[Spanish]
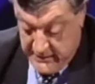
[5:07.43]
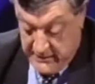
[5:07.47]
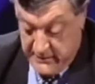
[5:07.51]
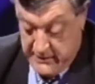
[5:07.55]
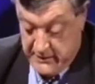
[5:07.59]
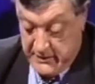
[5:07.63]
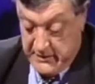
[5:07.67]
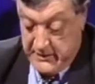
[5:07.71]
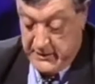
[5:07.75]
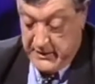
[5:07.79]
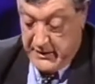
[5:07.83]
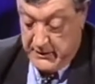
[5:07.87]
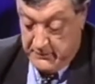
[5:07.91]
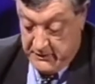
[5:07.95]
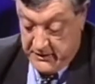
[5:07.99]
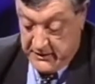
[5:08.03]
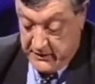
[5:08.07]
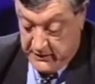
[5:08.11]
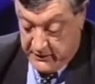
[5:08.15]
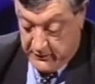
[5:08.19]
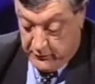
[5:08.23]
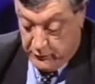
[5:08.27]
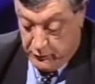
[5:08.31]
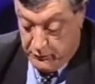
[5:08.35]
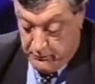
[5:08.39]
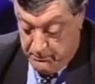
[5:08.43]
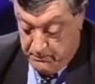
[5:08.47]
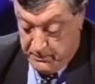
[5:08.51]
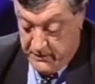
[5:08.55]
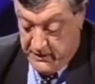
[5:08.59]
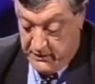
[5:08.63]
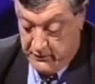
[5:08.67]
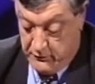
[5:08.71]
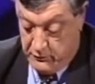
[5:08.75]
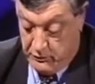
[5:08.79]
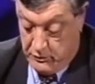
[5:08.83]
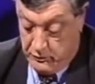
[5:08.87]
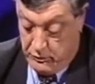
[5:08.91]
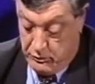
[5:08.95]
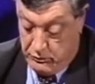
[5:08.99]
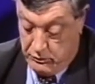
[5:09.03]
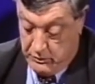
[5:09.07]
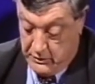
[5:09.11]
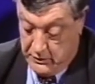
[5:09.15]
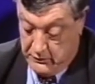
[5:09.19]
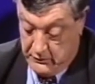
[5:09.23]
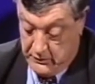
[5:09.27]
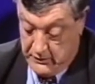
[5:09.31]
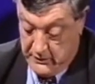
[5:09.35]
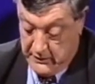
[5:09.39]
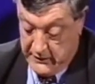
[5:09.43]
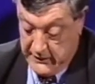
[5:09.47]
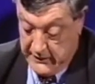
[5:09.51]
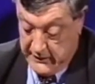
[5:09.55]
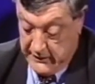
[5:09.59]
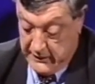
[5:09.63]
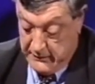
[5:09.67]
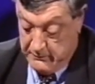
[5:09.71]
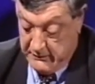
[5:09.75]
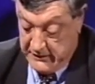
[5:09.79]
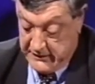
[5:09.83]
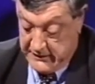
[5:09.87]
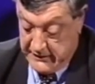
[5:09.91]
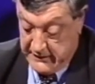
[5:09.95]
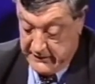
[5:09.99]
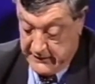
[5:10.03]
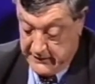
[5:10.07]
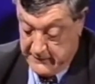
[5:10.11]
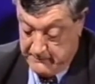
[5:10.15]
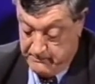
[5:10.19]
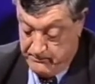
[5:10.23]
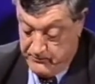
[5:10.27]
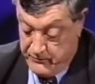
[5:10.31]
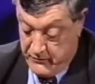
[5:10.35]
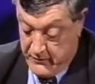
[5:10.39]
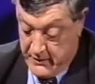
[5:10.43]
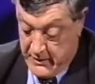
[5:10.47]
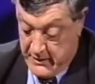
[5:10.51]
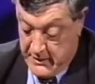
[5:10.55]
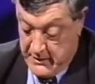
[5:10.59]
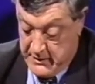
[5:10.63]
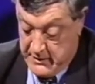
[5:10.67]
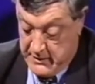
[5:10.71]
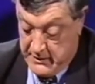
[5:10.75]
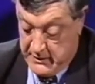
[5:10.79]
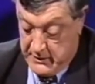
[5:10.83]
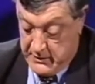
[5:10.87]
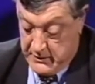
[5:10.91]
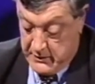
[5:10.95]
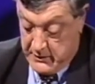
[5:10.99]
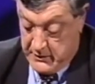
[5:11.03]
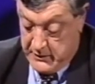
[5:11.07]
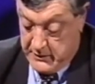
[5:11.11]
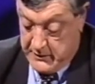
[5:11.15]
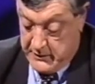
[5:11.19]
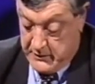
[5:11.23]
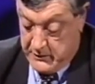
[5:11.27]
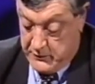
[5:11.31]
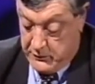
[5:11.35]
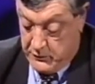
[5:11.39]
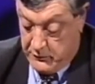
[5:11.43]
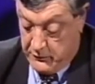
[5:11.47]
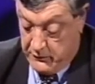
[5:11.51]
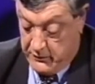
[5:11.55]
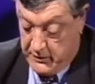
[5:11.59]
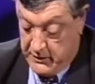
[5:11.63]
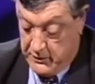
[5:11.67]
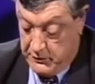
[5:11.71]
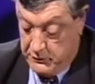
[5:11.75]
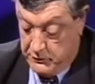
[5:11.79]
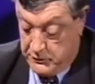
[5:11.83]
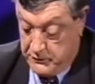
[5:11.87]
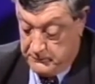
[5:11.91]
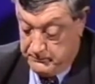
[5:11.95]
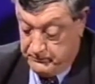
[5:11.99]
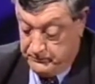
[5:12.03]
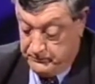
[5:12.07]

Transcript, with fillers: y realmente rompiendo los juegos de la gramática eh, conocidos.